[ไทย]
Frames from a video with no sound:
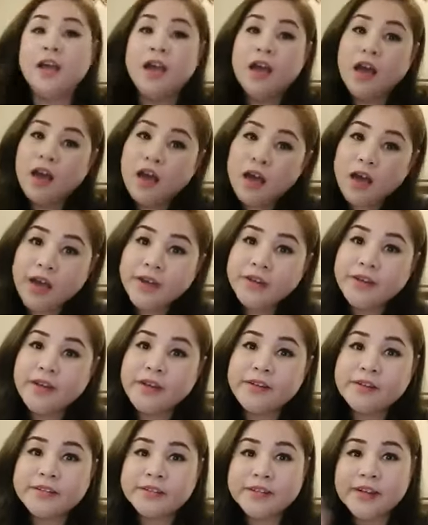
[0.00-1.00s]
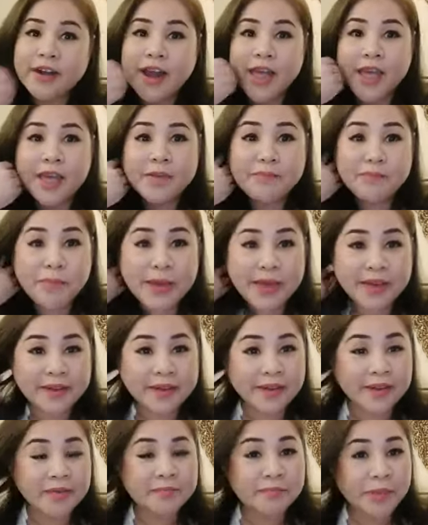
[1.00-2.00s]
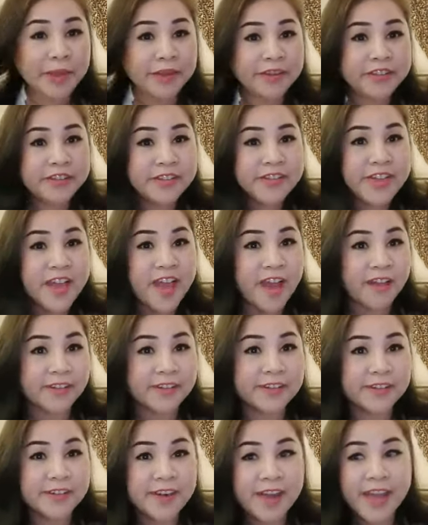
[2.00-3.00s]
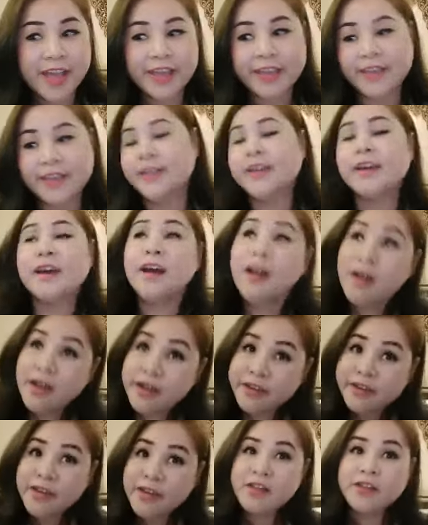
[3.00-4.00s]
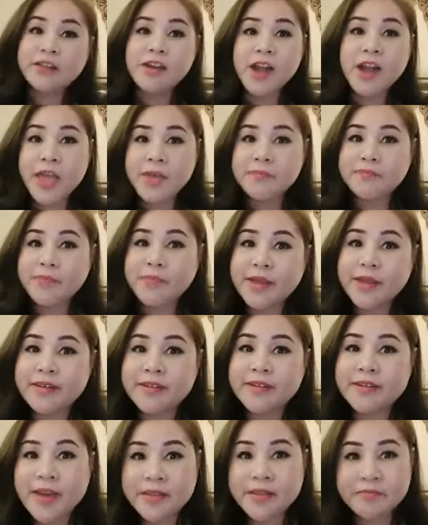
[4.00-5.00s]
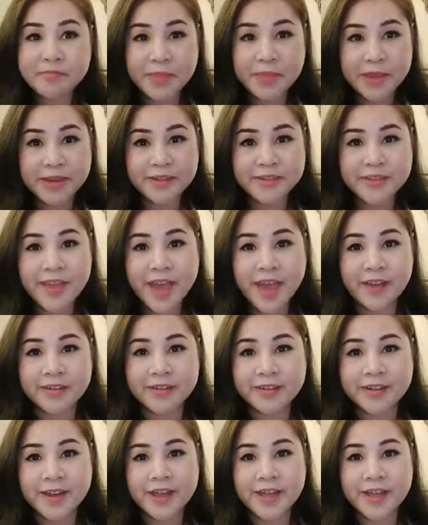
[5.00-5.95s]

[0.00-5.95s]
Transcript: เอิ n the r i g ไรเป็นนั้นเป็นอย่างไร เอิ n the r i g ไรเป็นนั้นเป็นอย่างไร